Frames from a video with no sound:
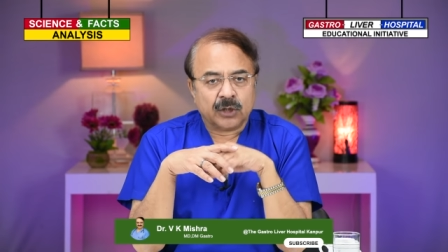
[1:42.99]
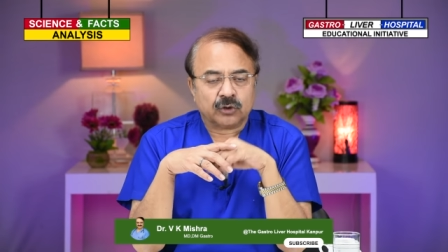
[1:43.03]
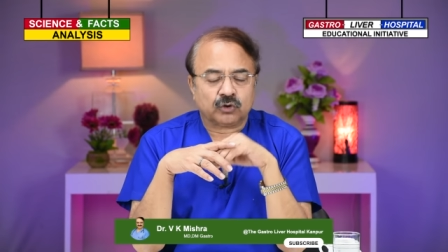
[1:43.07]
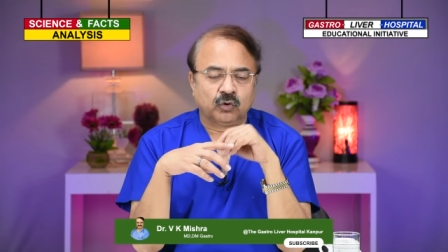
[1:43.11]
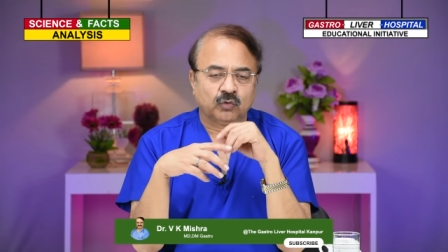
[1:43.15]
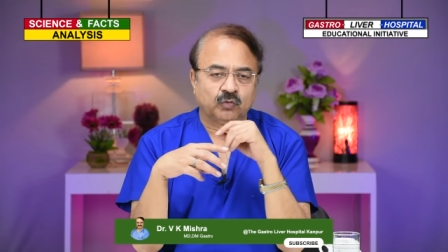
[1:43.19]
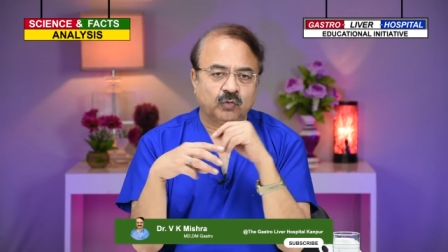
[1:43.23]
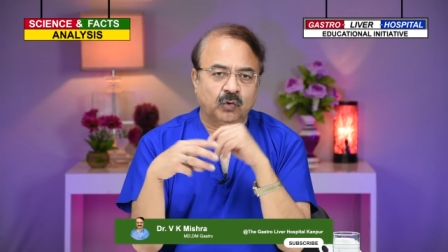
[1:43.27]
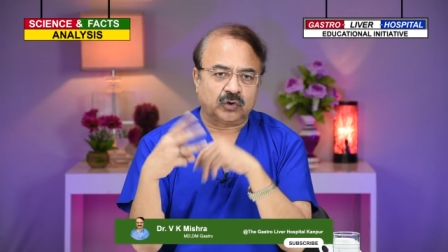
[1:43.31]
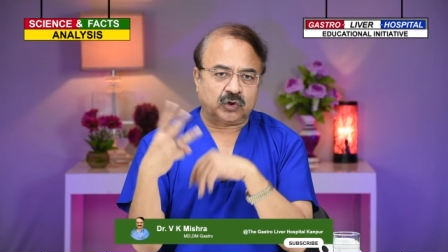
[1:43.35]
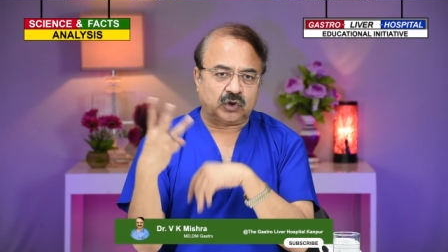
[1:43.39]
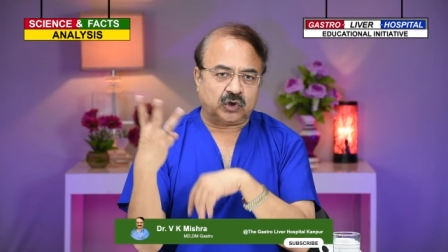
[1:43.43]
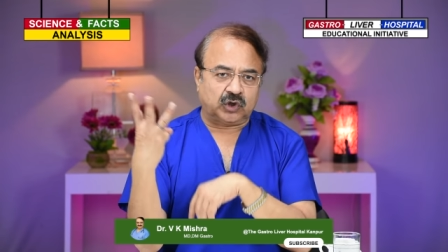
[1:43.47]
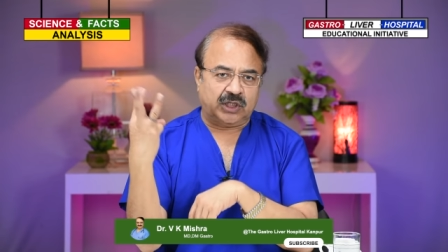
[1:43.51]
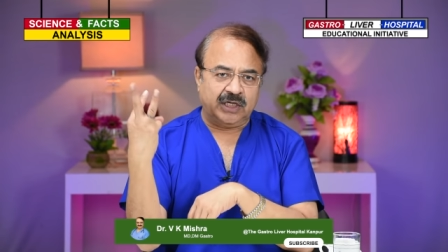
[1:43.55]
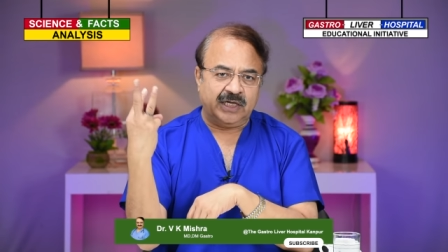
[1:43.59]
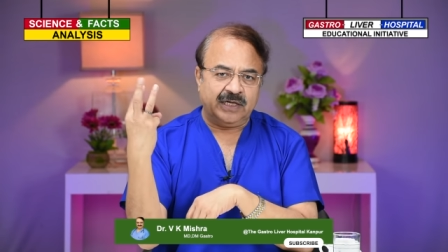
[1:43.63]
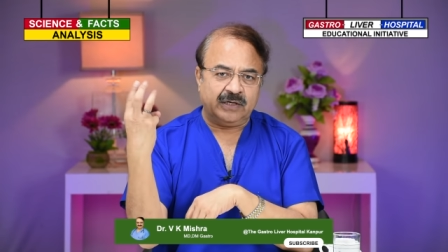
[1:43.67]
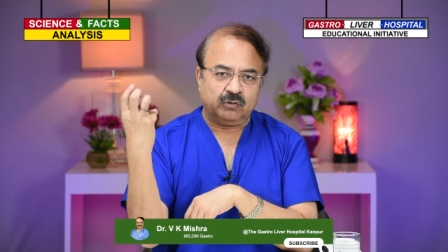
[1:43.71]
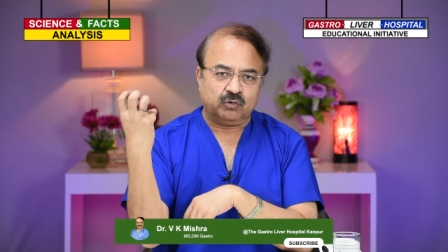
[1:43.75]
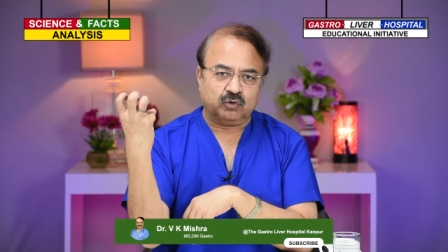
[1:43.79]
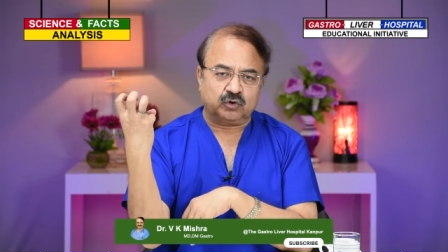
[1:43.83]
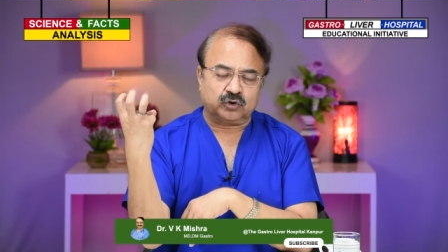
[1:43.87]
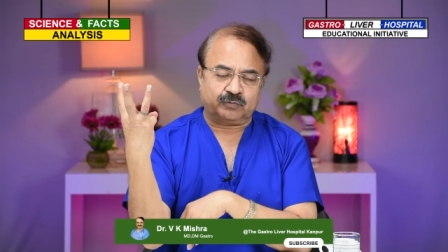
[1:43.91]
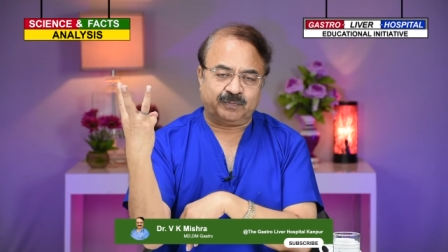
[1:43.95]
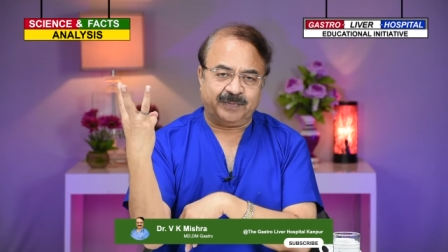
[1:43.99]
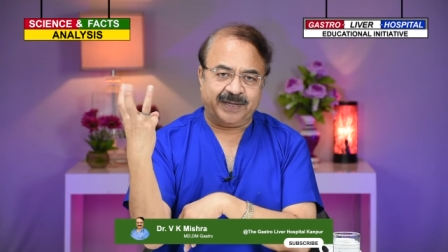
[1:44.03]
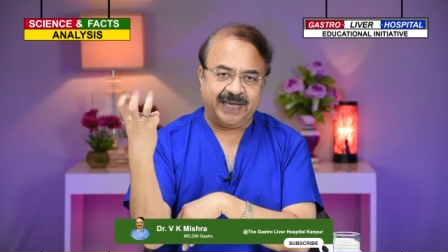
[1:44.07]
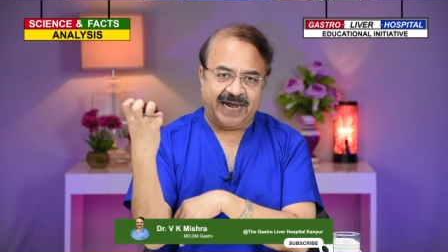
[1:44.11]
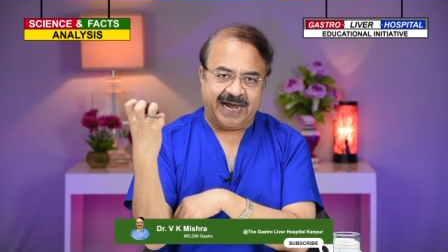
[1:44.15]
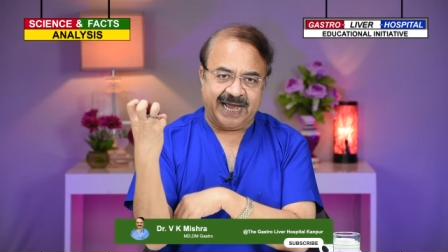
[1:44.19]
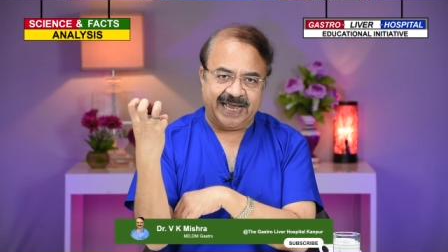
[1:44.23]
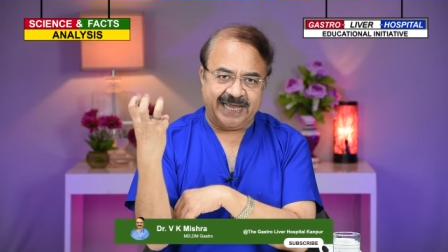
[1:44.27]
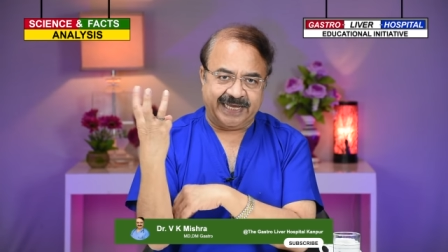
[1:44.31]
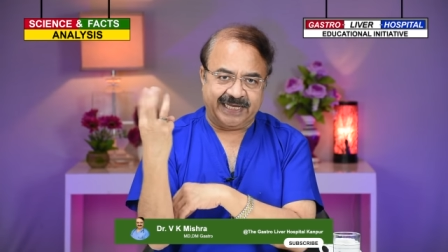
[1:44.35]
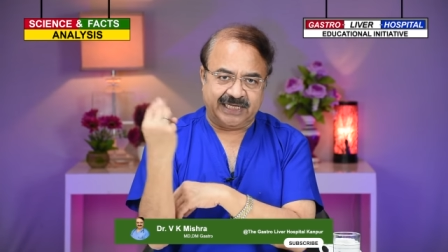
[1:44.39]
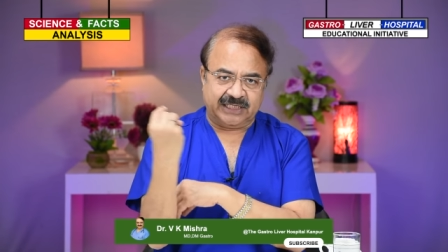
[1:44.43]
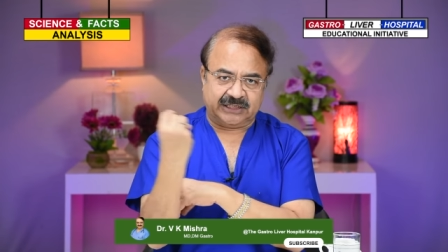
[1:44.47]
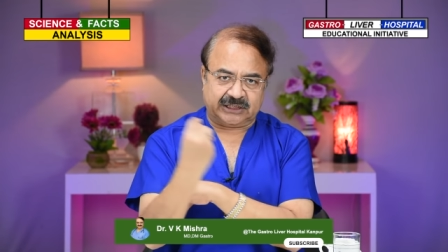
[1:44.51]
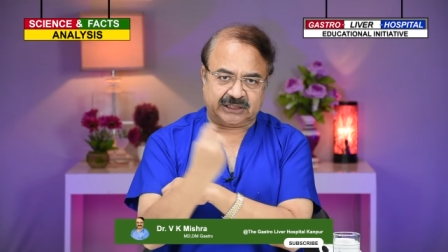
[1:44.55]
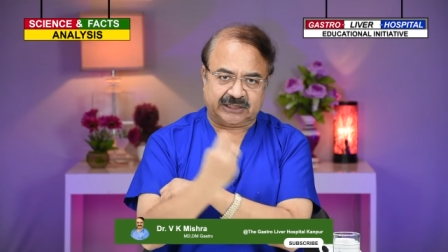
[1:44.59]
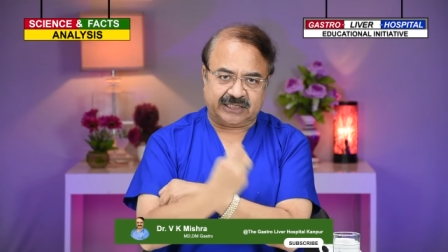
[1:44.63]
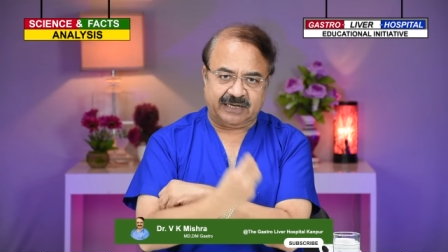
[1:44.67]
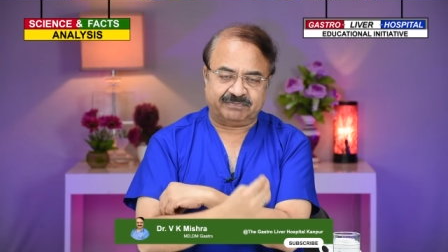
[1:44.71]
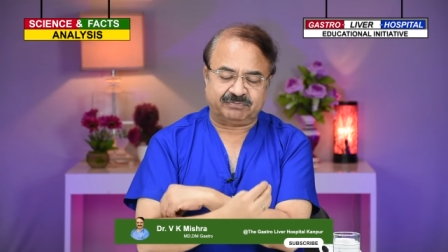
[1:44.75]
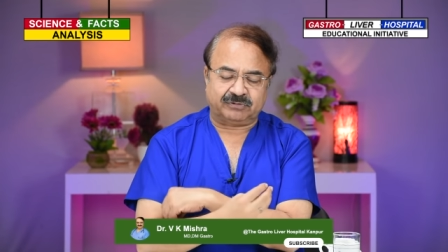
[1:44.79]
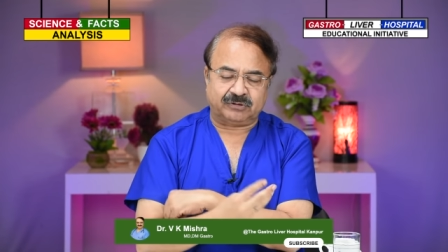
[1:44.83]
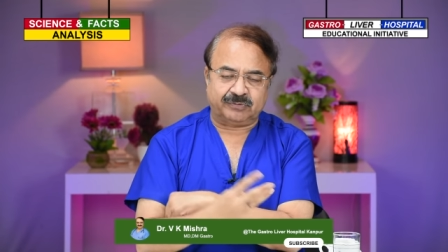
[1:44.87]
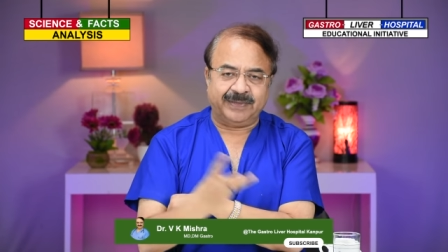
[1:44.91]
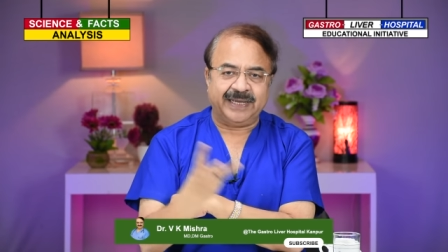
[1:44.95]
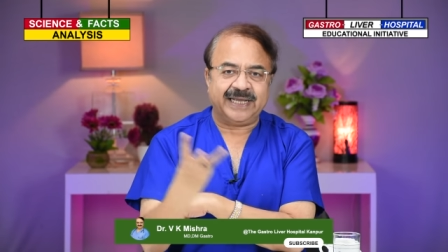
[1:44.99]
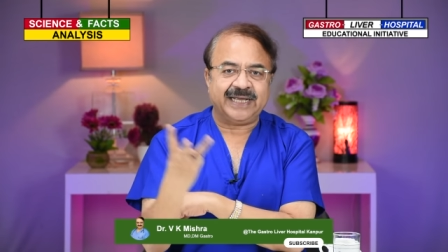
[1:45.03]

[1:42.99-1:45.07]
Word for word: तो वो तीन उसमें आएगी स्टेप्स